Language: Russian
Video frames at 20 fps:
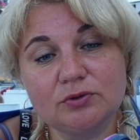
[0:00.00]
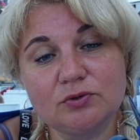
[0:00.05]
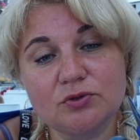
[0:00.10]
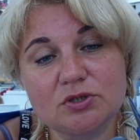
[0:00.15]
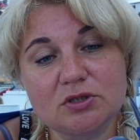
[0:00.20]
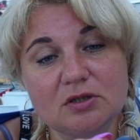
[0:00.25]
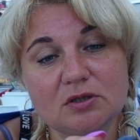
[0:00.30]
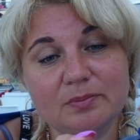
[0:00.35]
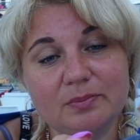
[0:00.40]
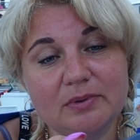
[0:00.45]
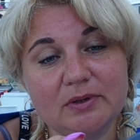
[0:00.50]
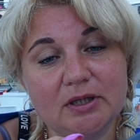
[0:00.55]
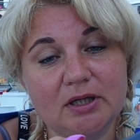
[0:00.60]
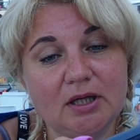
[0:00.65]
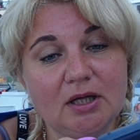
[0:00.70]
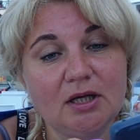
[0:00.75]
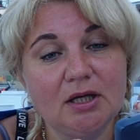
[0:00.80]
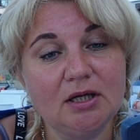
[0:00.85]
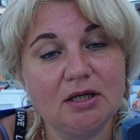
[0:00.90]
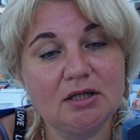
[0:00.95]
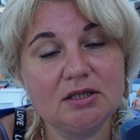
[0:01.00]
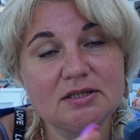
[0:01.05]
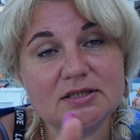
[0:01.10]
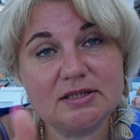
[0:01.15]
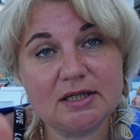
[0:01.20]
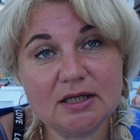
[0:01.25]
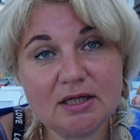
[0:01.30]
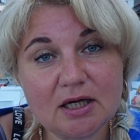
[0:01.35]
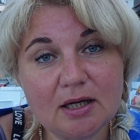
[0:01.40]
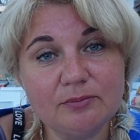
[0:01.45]
То есть, как бы,
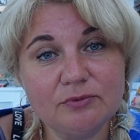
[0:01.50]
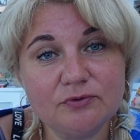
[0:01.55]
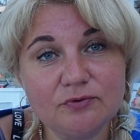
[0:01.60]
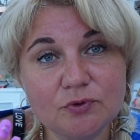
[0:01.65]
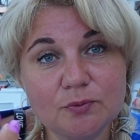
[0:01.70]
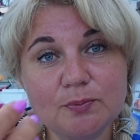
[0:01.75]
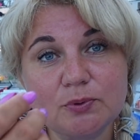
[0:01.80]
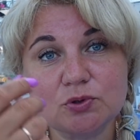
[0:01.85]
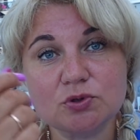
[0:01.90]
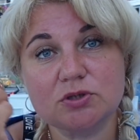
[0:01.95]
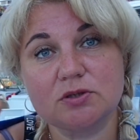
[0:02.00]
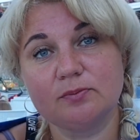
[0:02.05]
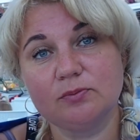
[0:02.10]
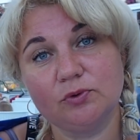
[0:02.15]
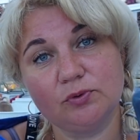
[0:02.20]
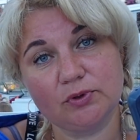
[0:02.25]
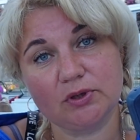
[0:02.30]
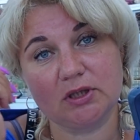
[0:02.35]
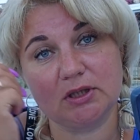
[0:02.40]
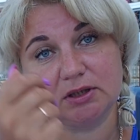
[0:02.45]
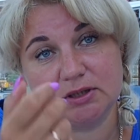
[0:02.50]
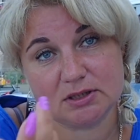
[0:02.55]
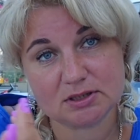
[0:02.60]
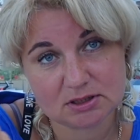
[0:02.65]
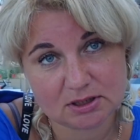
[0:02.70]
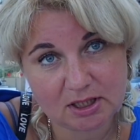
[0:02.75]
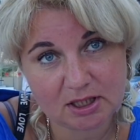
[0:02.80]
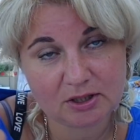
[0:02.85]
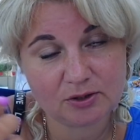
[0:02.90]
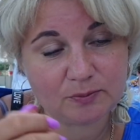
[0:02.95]
Инстаграм твой просто многие не
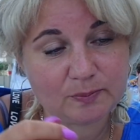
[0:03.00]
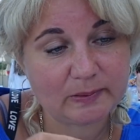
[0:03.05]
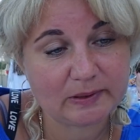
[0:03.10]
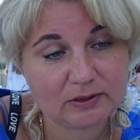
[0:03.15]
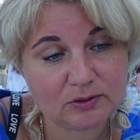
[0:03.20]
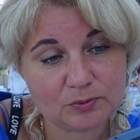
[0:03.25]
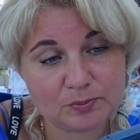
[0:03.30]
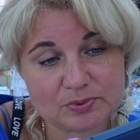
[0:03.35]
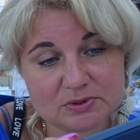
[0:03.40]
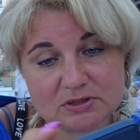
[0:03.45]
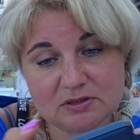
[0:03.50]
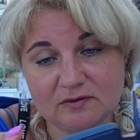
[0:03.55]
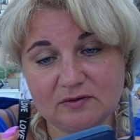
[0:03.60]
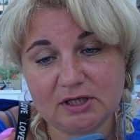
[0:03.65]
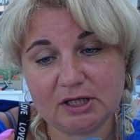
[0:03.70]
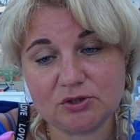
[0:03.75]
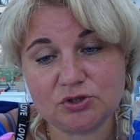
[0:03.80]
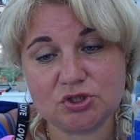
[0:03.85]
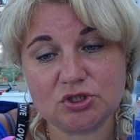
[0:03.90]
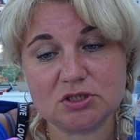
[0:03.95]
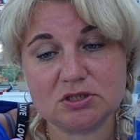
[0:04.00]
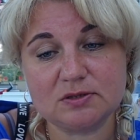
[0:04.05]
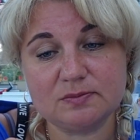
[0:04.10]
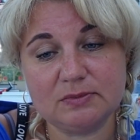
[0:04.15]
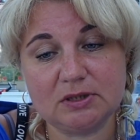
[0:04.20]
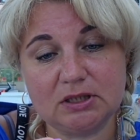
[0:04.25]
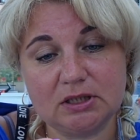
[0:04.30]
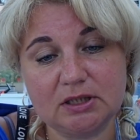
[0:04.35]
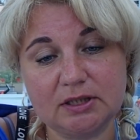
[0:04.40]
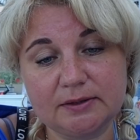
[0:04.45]
знают, поэтому поздравляю через
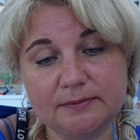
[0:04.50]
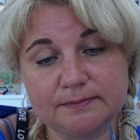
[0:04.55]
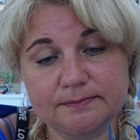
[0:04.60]
меня.